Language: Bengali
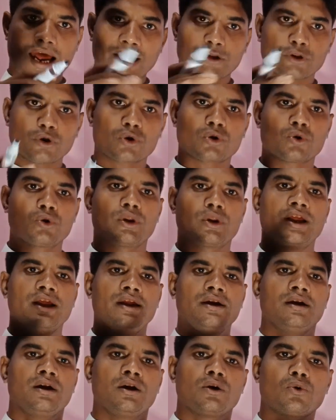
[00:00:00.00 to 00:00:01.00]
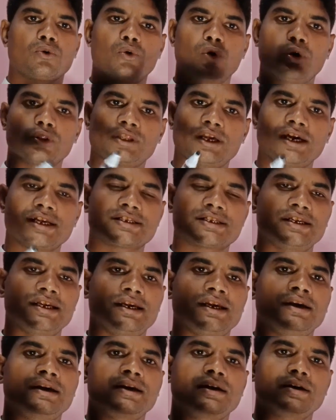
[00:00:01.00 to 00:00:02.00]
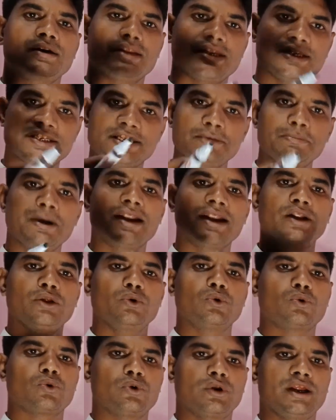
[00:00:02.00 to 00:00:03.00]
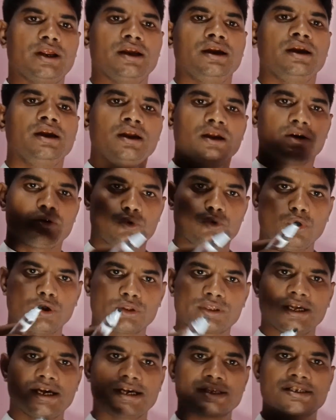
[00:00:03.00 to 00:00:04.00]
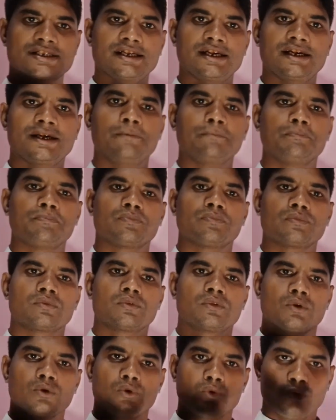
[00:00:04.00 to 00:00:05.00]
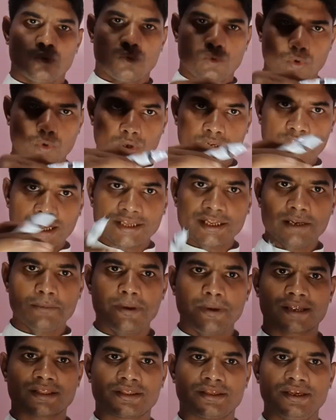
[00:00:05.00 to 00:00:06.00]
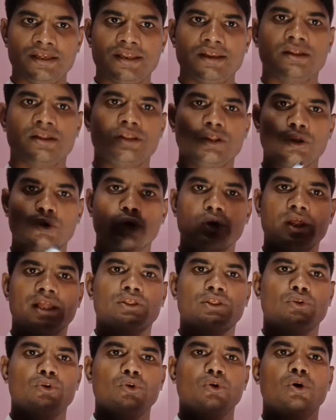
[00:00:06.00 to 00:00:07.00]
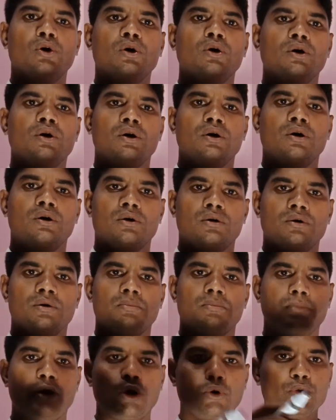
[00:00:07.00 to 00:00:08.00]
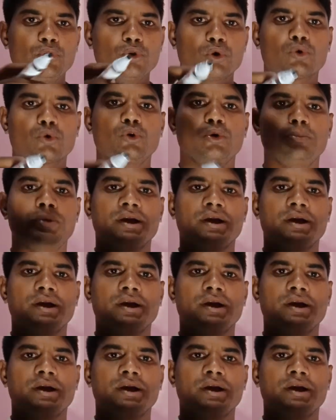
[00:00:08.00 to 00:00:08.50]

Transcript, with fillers: আটক করে কতে আছে রিসিভার নিয়োগ করে গতে আছে হুলিয়াদিন ব্যক্তির নিকটাত্মীয় বা অন্য কোনো